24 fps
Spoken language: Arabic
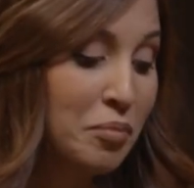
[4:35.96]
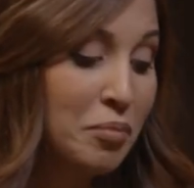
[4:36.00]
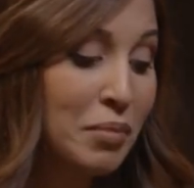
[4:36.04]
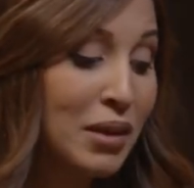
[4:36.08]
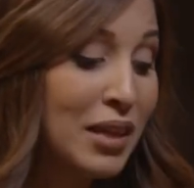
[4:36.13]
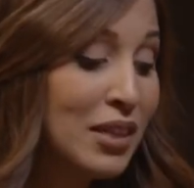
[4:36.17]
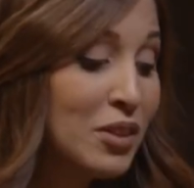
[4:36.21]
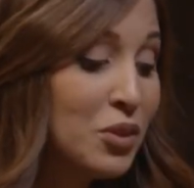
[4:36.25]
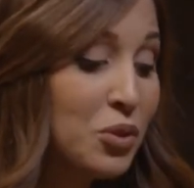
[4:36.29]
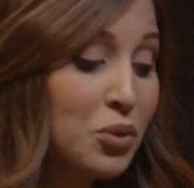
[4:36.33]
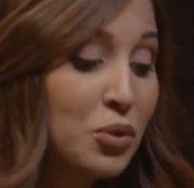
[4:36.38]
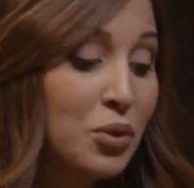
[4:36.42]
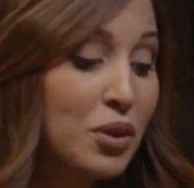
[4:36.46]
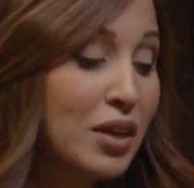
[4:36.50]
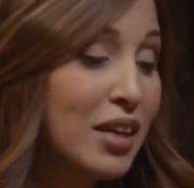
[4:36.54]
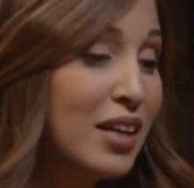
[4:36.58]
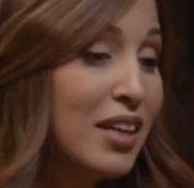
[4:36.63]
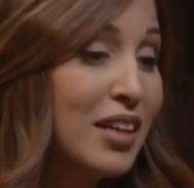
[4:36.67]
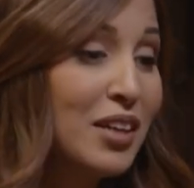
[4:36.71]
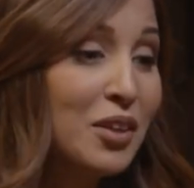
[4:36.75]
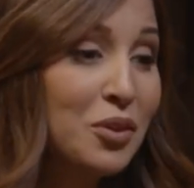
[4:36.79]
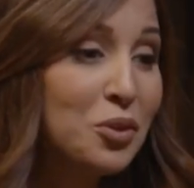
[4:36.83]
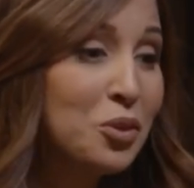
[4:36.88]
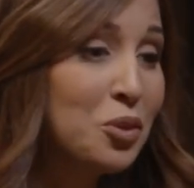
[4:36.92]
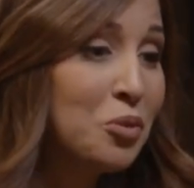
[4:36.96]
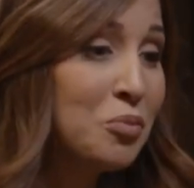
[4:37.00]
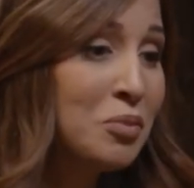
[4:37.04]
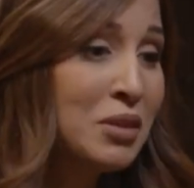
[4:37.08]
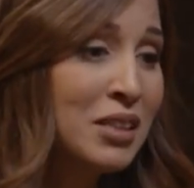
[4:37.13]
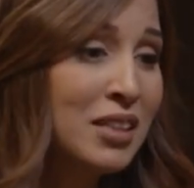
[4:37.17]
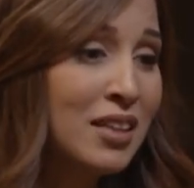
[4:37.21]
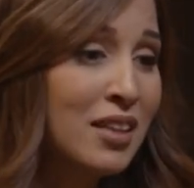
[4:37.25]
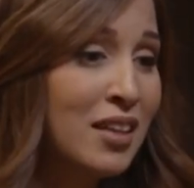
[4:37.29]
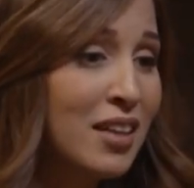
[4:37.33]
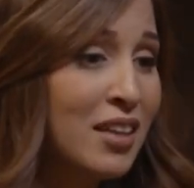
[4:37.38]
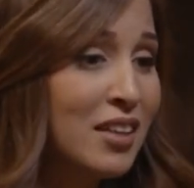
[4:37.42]
ما تغاروا
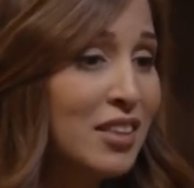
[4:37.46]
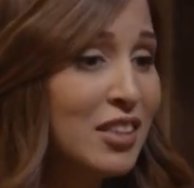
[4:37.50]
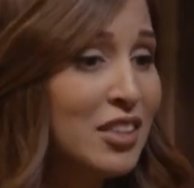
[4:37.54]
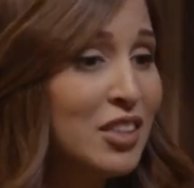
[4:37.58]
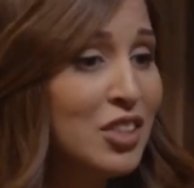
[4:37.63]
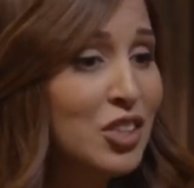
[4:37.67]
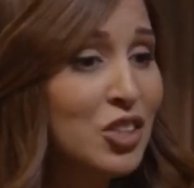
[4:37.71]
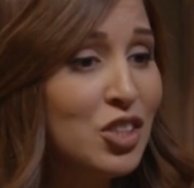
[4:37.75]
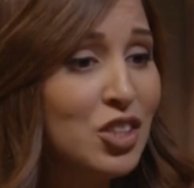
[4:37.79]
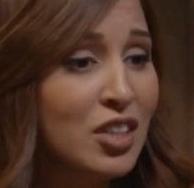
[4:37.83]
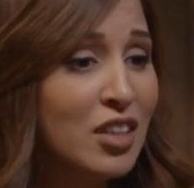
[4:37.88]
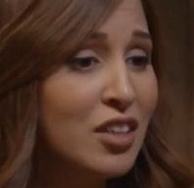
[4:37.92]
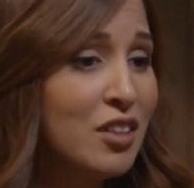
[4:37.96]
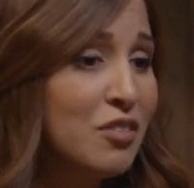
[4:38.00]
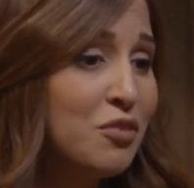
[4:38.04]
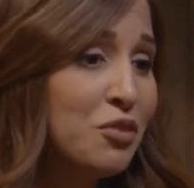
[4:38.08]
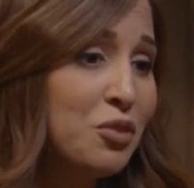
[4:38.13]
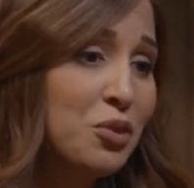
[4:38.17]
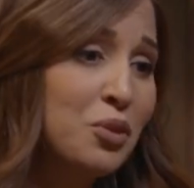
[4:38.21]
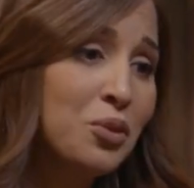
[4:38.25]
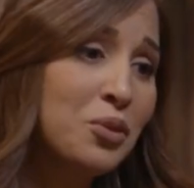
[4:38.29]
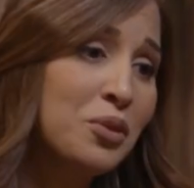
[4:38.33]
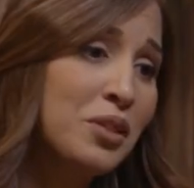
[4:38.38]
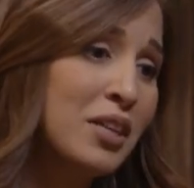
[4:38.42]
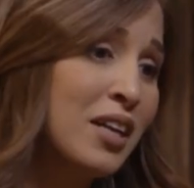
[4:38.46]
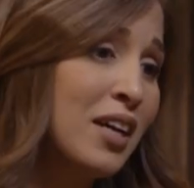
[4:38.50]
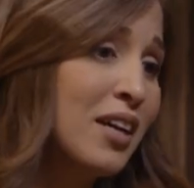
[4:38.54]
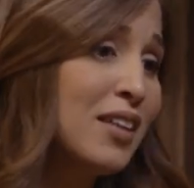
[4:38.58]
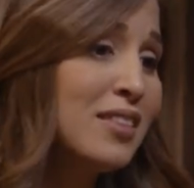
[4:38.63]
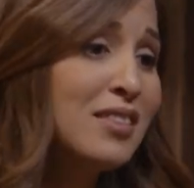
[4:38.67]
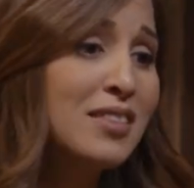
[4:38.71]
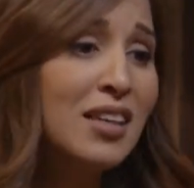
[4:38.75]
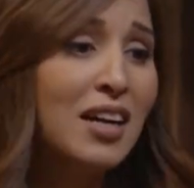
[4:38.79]
منا كي شافونا